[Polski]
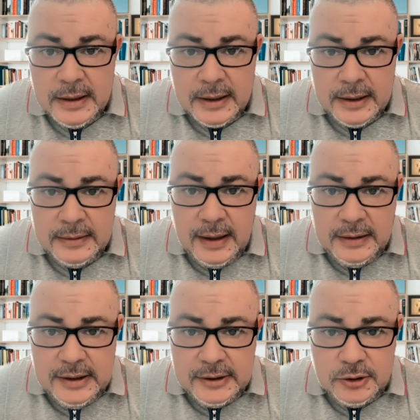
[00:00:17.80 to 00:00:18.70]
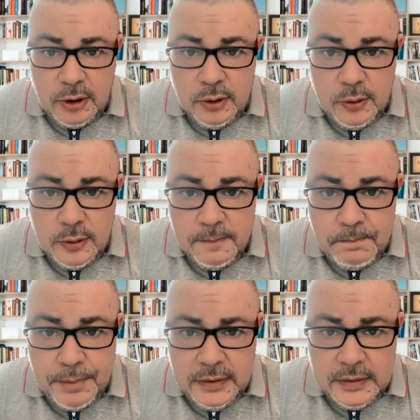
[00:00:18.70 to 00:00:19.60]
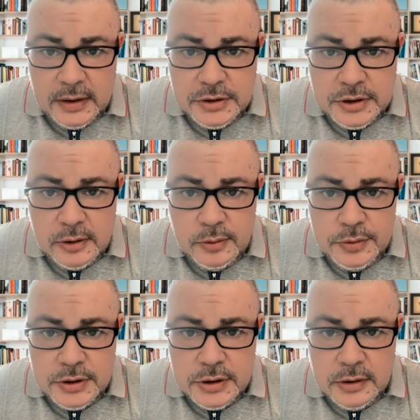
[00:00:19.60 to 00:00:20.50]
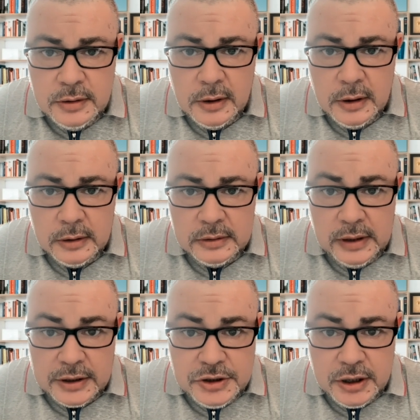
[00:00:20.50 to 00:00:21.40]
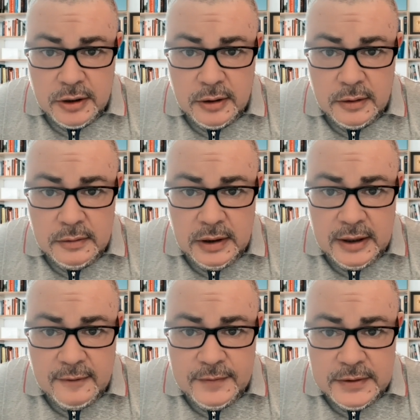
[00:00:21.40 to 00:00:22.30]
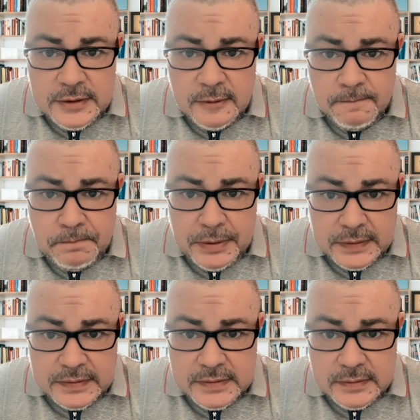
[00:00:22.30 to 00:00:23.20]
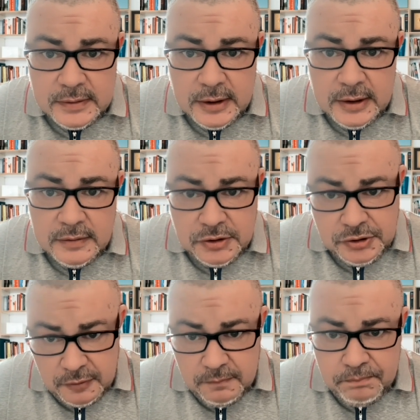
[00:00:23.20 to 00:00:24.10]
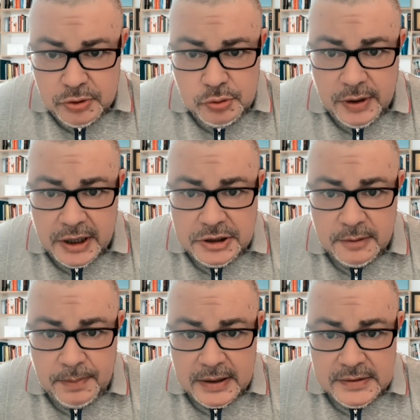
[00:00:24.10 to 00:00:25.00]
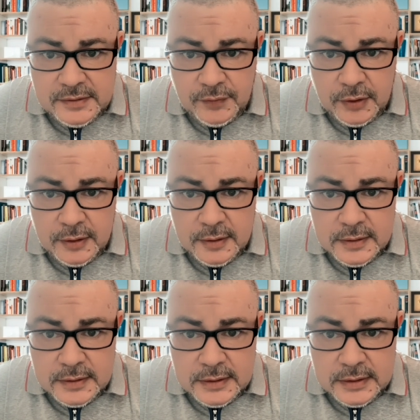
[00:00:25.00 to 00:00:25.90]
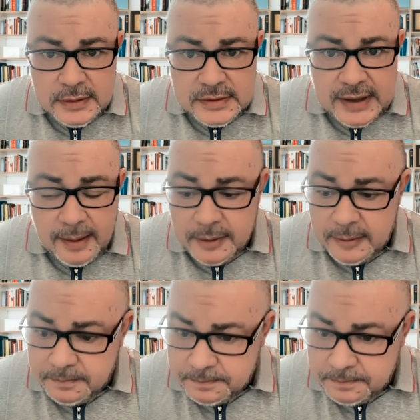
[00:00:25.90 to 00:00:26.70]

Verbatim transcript: e, na TikToku pyta się ludzi, dlaczego nienawidzą PiS. Zresztą posłuchajcie Państwo sami.